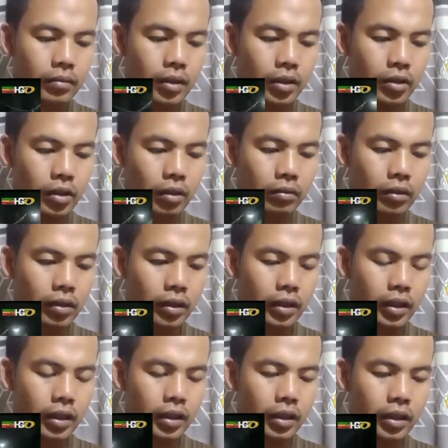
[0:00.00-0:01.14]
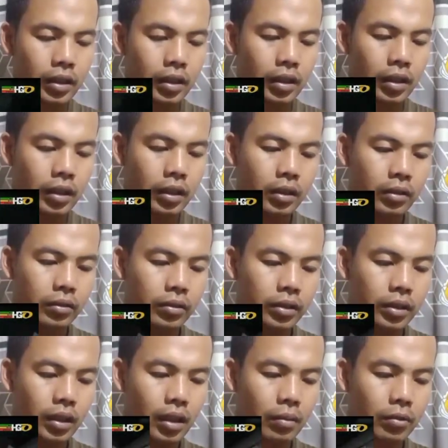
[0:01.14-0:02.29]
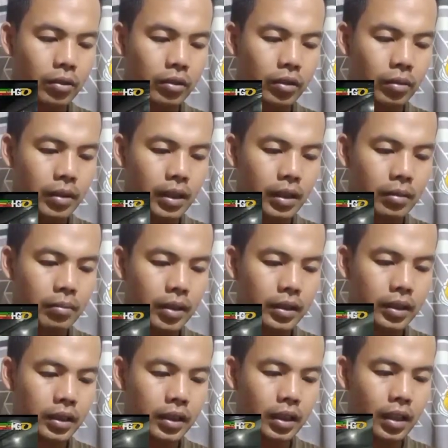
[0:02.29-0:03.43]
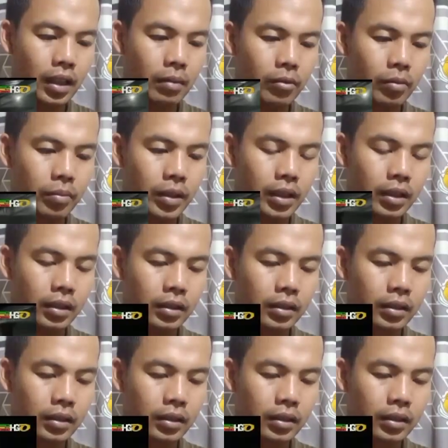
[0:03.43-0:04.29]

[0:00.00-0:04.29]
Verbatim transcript: Masya Allah ini Ustadz Abdul Somad masih di dalam mobil